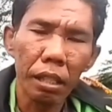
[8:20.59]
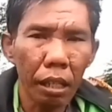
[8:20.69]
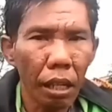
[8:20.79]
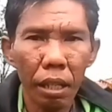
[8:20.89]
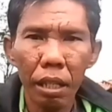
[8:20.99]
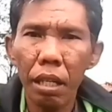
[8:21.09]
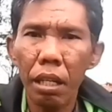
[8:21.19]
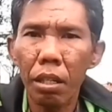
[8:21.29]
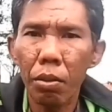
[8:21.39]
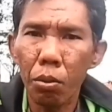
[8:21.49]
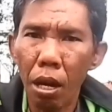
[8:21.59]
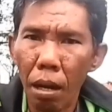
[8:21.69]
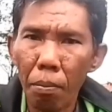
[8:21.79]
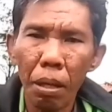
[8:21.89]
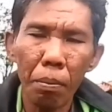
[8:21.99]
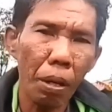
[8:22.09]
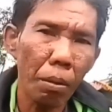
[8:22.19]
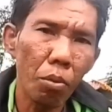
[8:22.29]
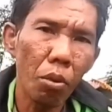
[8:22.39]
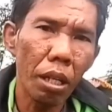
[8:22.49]
channel ini sudah hampir 4
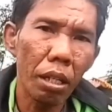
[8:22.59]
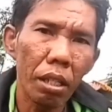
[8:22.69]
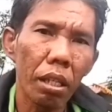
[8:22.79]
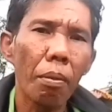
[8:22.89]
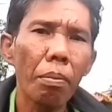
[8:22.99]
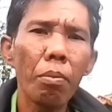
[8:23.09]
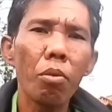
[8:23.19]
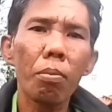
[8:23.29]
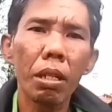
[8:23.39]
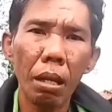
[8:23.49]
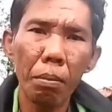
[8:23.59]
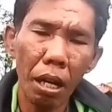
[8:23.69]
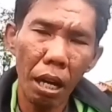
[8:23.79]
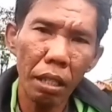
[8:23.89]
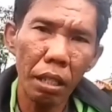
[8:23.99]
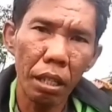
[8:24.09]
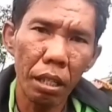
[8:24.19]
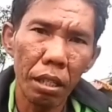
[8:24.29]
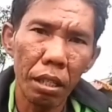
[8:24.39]
bulan tetapi belum menerima gaji